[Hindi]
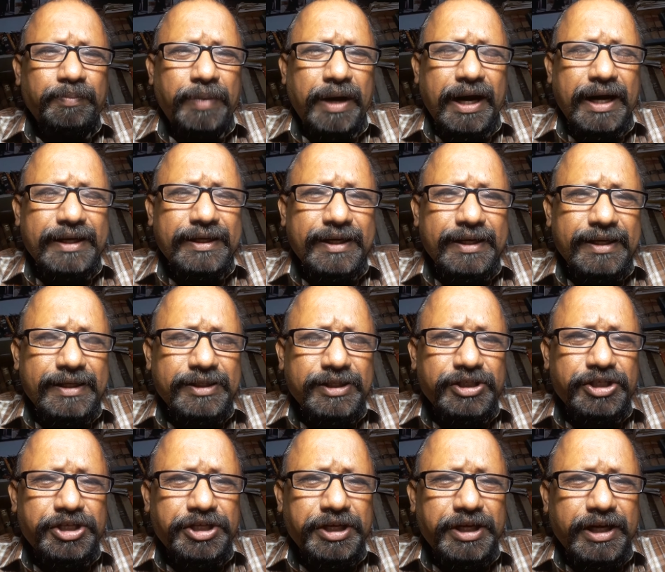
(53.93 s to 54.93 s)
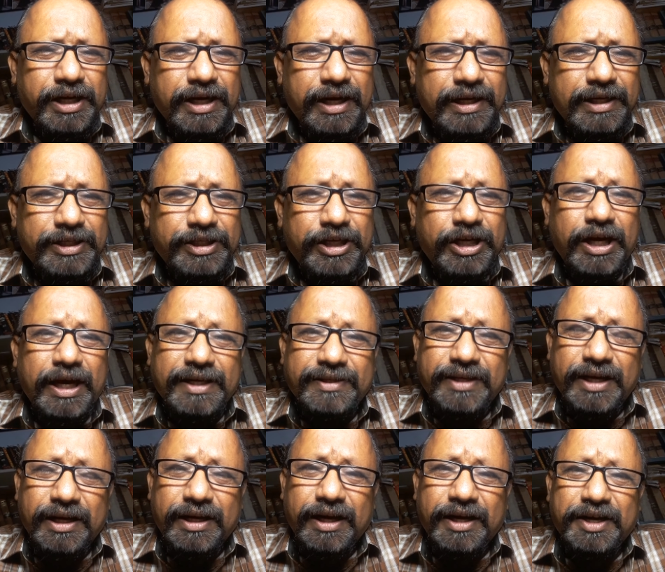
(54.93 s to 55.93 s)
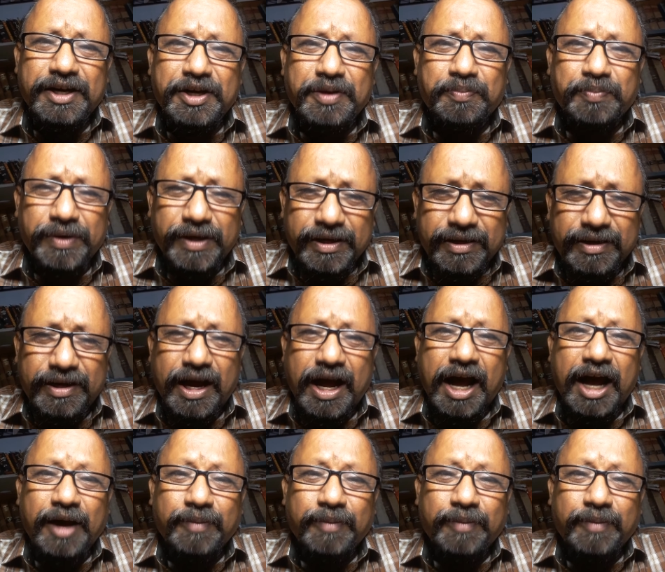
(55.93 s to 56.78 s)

प्लाट की रजिस्ट्री करा लीजिए ऐसा करने पर